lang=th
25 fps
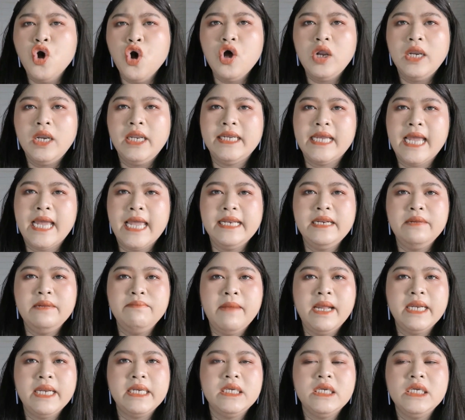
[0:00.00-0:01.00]
อะๆอะไรเงี้ยลิ
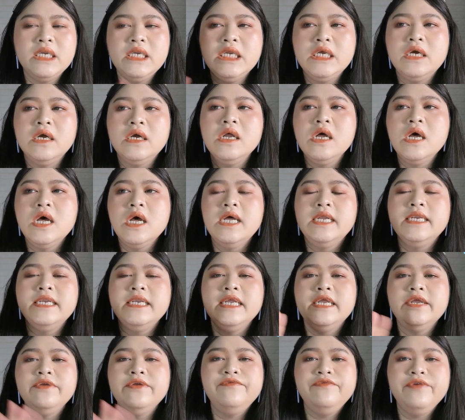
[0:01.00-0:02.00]
ปมันที่ดีก็
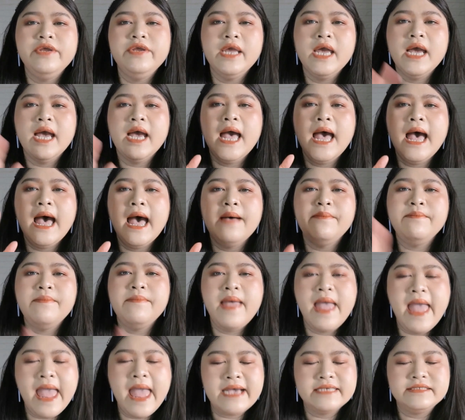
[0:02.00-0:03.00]
นีเวียคา
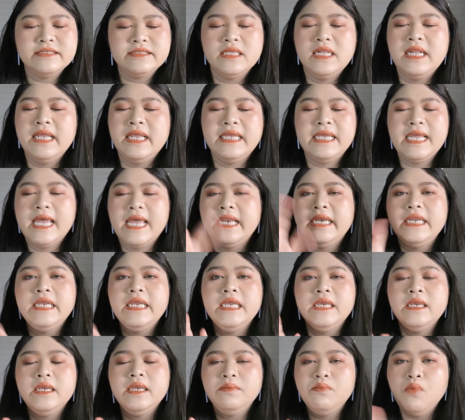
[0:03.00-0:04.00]
แม็กซ์อะไรเงี้ย
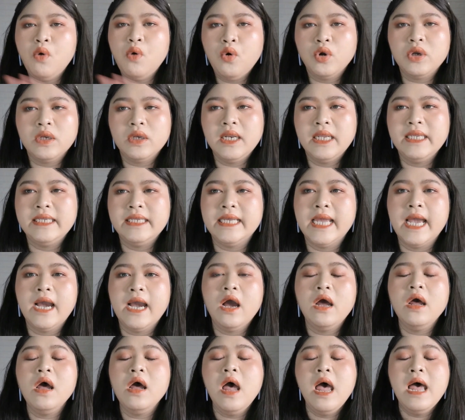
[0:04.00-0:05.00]
ดีหมดอะไรเงี้
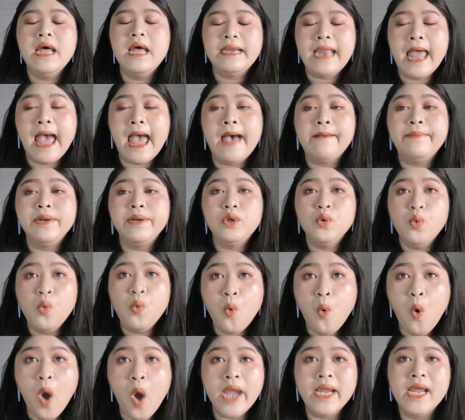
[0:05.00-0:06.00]
ยก็ทาไป
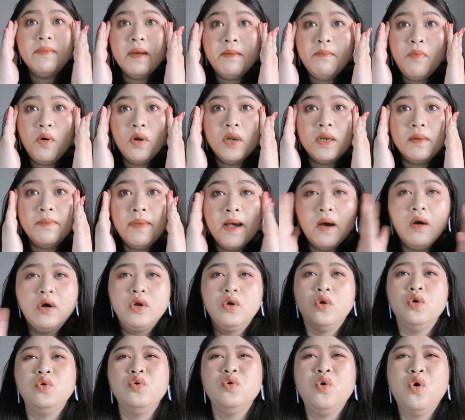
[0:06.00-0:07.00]
ด้วยมาบ่นหรือเปล่า
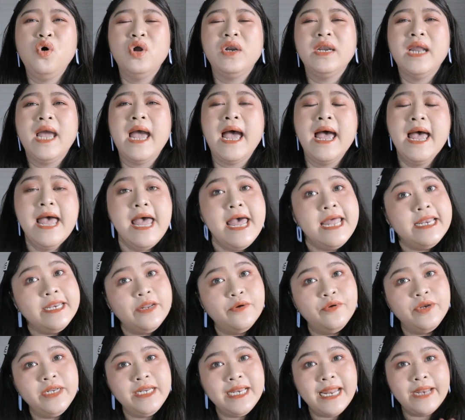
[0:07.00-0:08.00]
ขอโทษทุกคนนะคะ
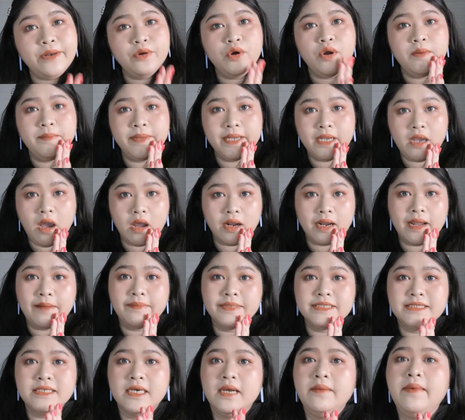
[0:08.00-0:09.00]
เดี๋ยววันนี้ลาทุกคนไปก่อนก
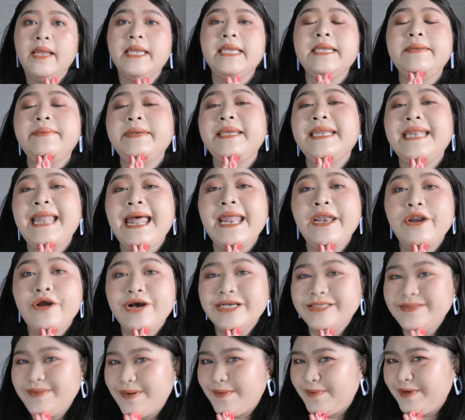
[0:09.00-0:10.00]
ลับมาเจอกันใหม่ EP หน้า
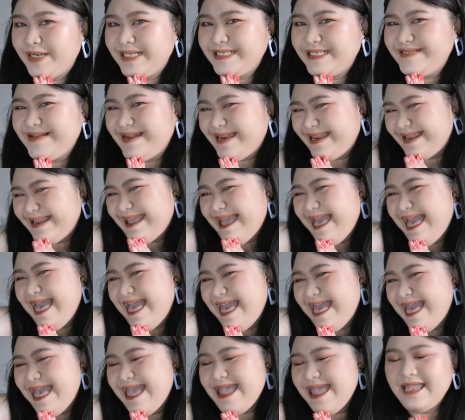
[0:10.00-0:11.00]
เนอะสำหรับนี้สวัสดีค่ะ